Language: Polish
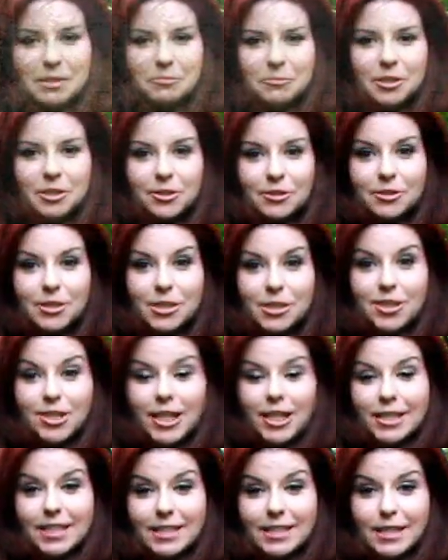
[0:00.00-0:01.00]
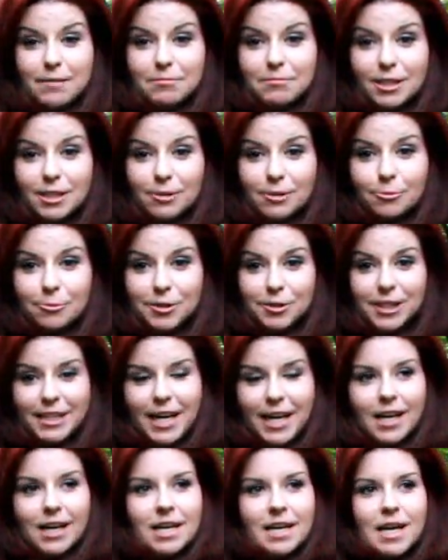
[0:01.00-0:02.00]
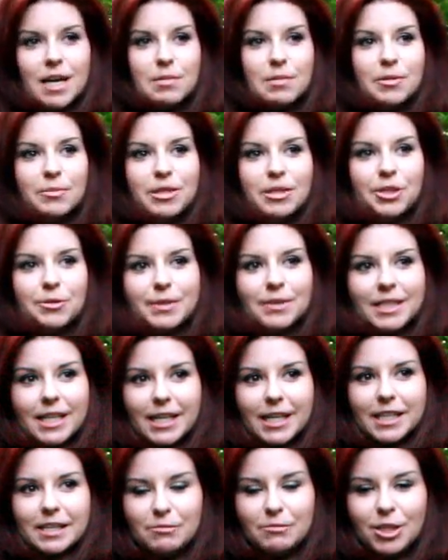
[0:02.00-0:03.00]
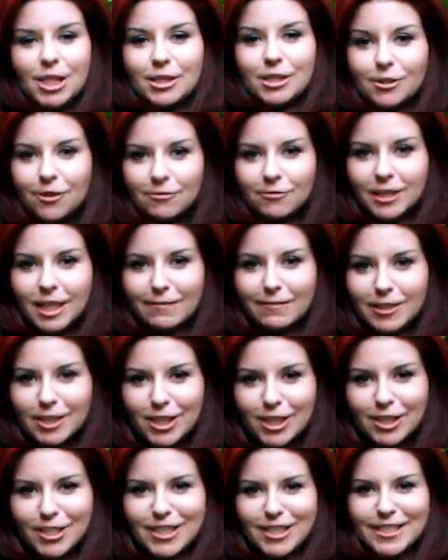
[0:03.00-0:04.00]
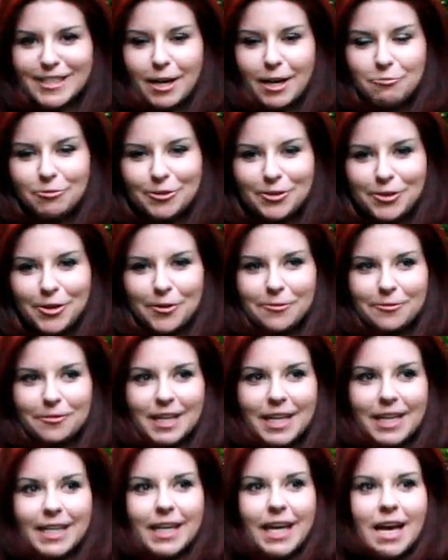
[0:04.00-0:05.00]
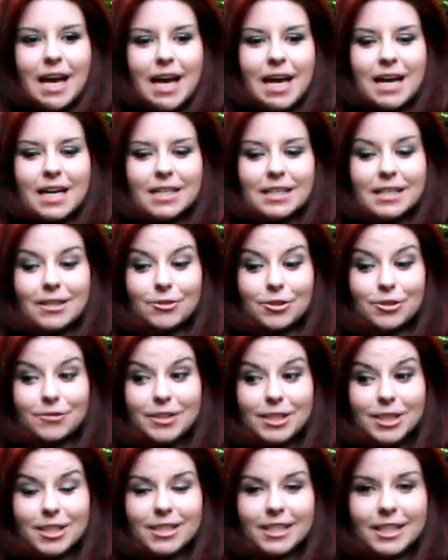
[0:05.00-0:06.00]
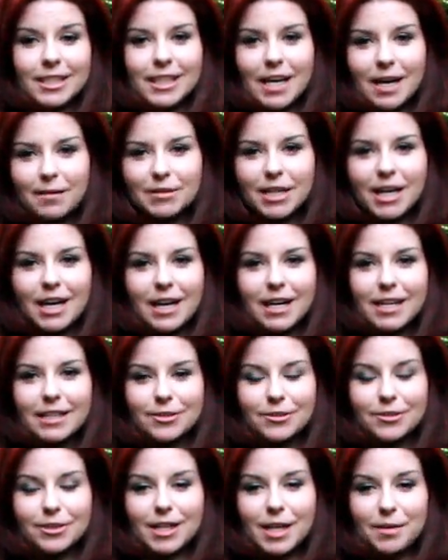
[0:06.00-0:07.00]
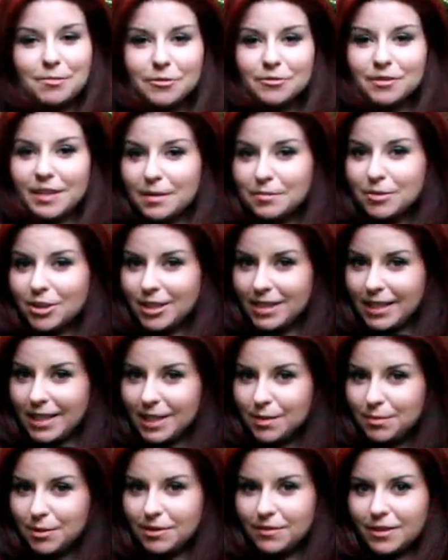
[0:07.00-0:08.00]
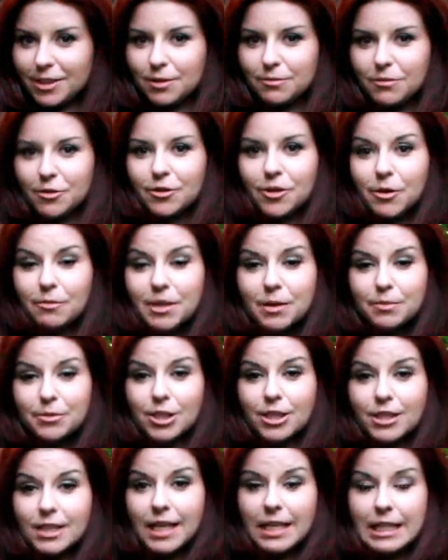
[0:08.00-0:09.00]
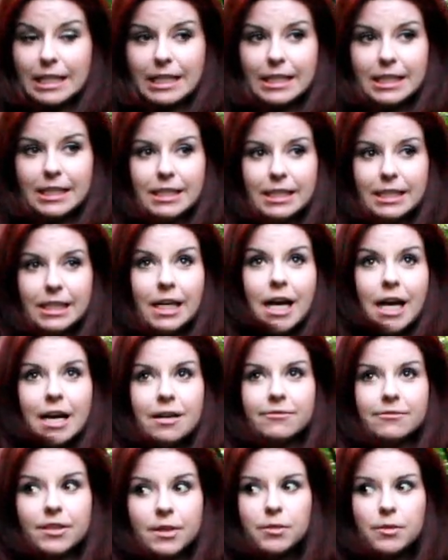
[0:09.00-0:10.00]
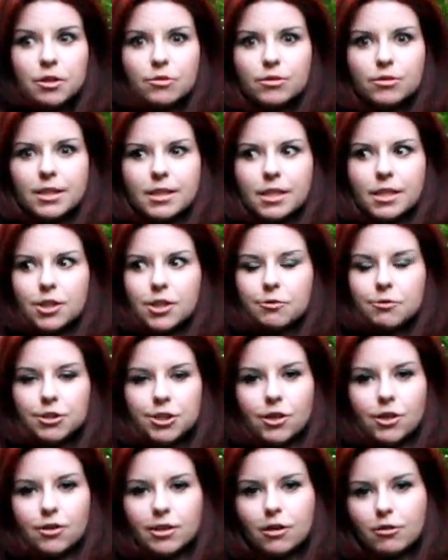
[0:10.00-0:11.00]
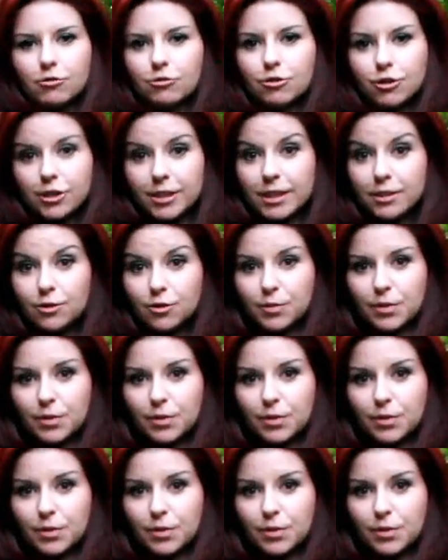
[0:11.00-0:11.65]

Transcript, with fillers: Moi drodzy, dzisiaj następny strój dnia. My byliśmy z Darenem dzisiaj znowu na wycieczce całodniowej. E, oczywiście zerknęłam na, do sklepów na przeceny, ponieważ są ogromne przeceny i w tym roku nie zaczęły się one od 30%,